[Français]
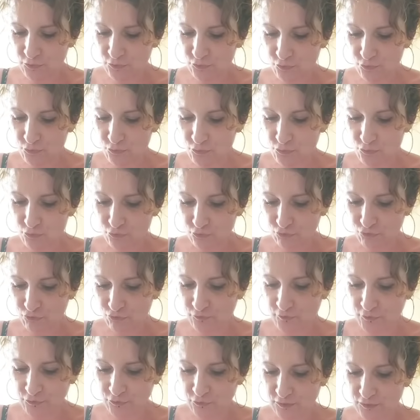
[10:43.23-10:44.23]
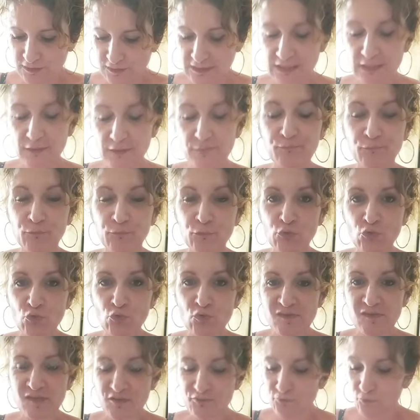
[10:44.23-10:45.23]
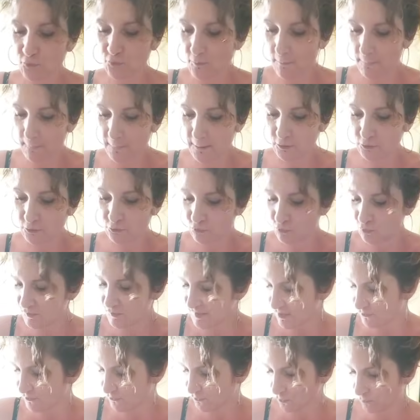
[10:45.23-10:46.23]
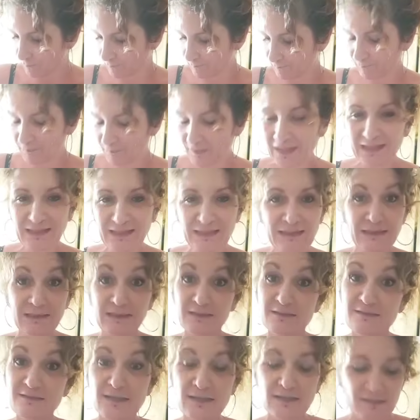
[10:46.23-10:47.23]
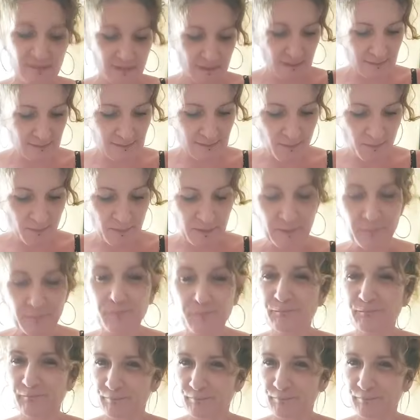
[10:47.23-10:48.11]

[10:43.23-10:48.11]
d'eau du vendredi, nous avons, nous avons 7 d'épée.